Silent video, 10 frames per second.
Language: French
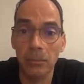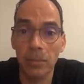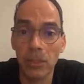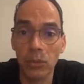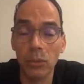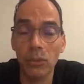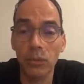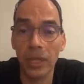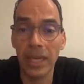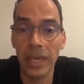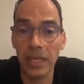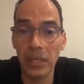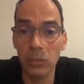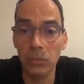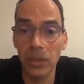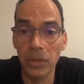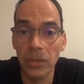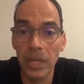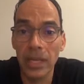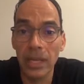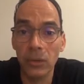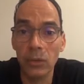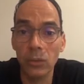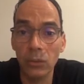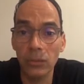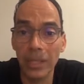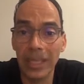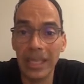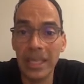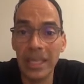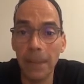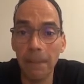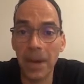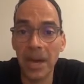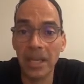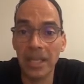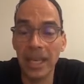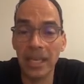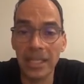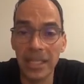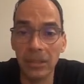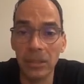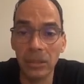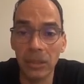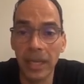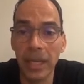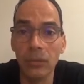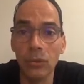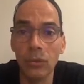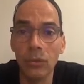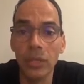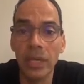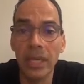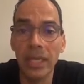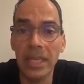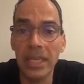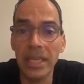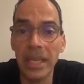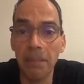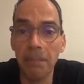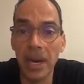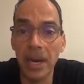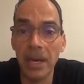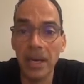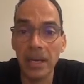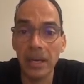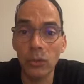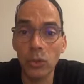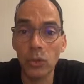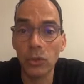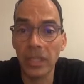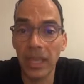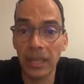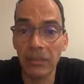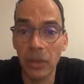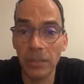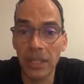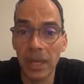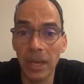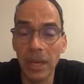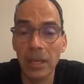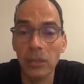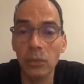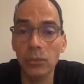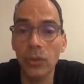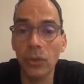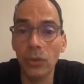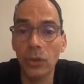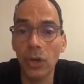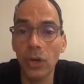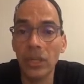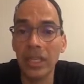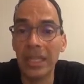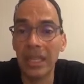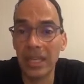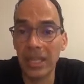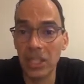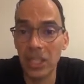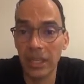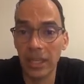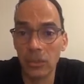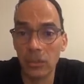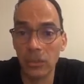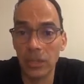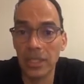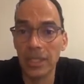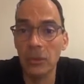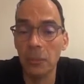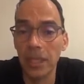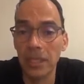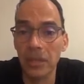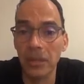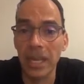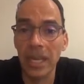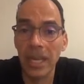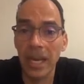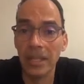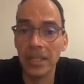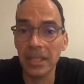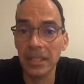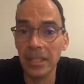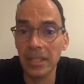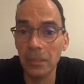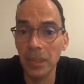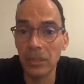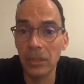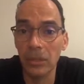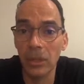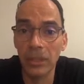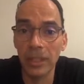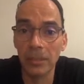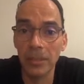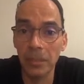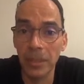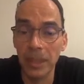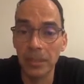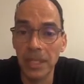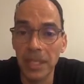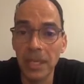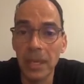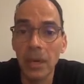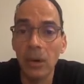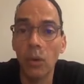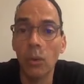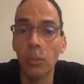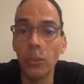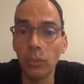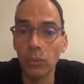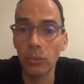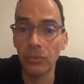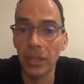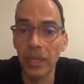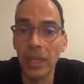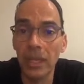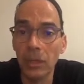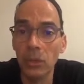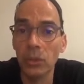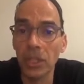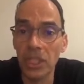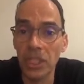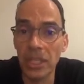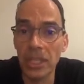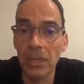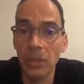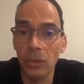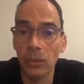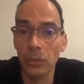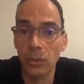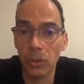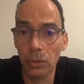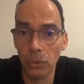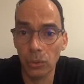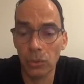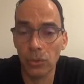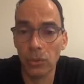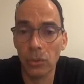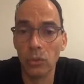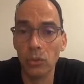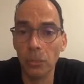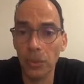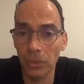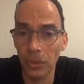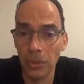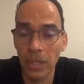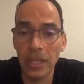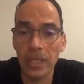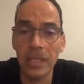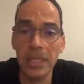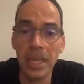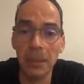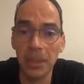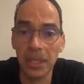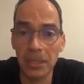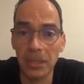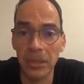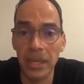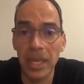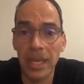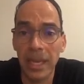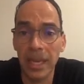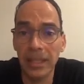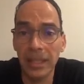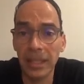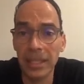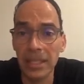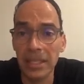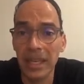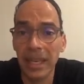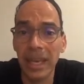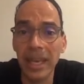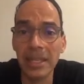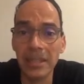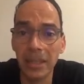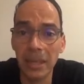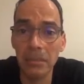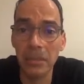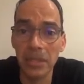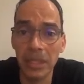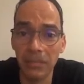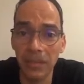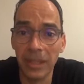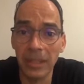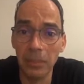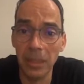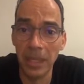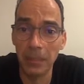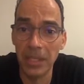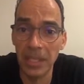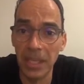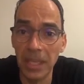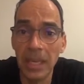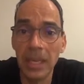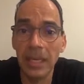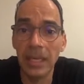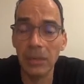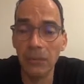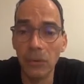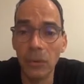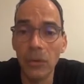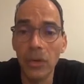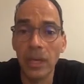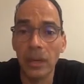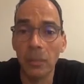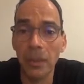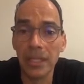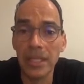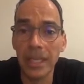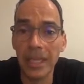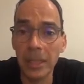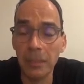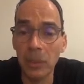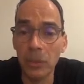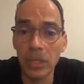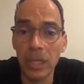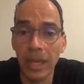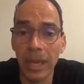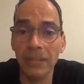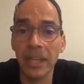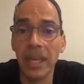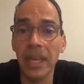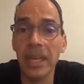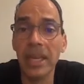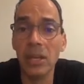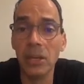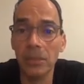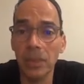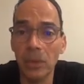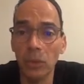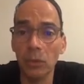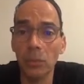Parce qu'on réalise souvent que qu'il n'y a pas d'accident dans la nature, qu'il n'y a pas de choses qui arrivent comme ça. Souvent, le corps, il réagit à quelque chose. Si une personne a certains épisodes en termes d'épilepsie, on peut trouver l'origine de ce genre de choses. Cependant, si la personne a des crises extrêmement sévères d'épilepsie, il faut pratiquer l'hypnose avec énormément de